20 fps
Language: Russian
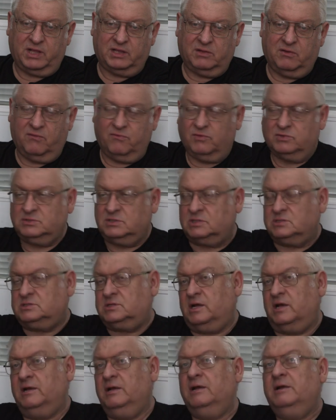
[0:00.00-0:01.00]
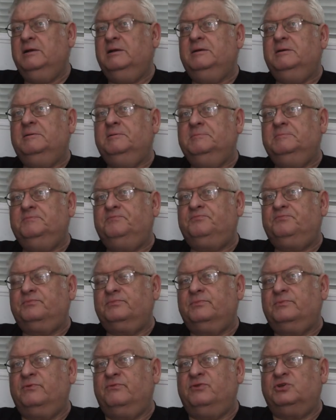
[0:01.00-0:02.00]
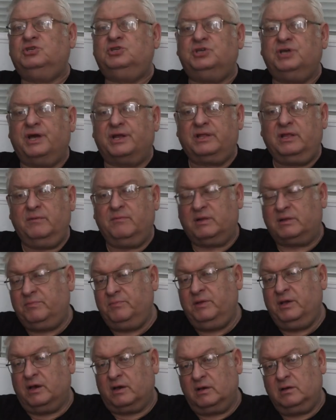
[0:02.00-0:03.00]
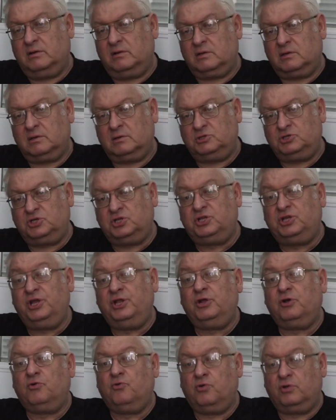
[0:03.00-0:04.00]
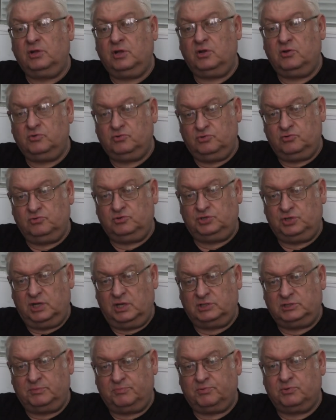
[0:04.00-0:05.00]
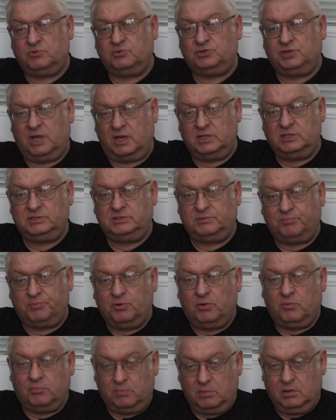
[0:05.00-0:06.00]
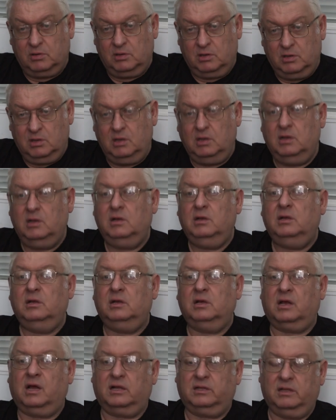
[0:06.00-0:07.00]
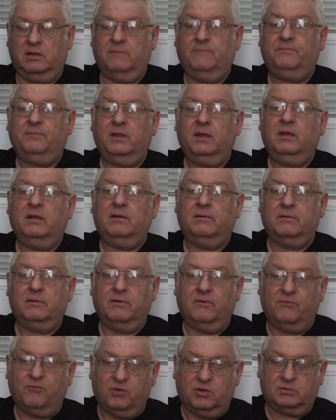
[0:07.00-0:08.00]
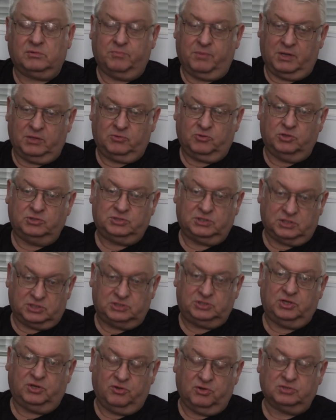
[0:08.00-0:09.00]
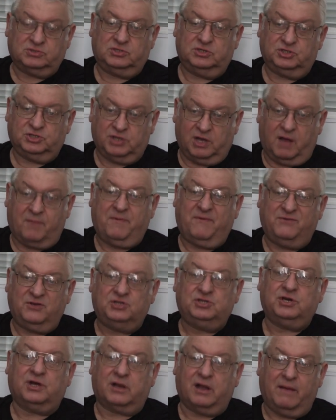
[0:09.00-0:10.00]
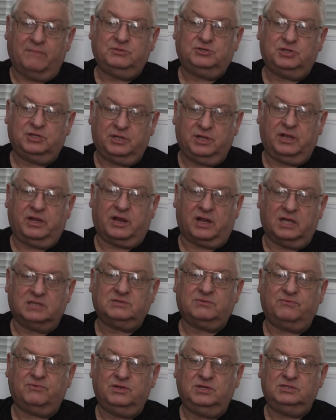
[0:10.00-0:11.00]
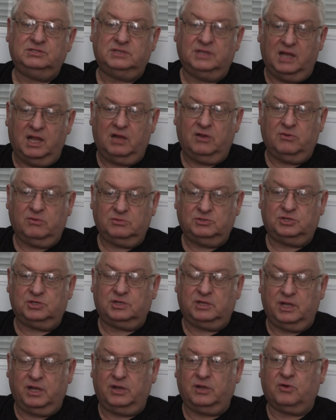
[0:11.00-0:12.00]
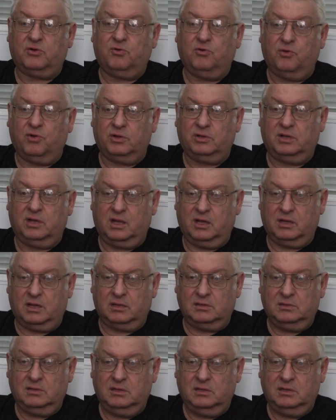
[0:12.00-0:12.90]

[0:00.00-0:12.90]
одного возраста, вечерний матмех. Четыре года люди учились и получали диплом. Да, Говорит, это серьезный шаг. вот, То есть это серьезный шаг по вечерам, четыре раза в неделю, четыре года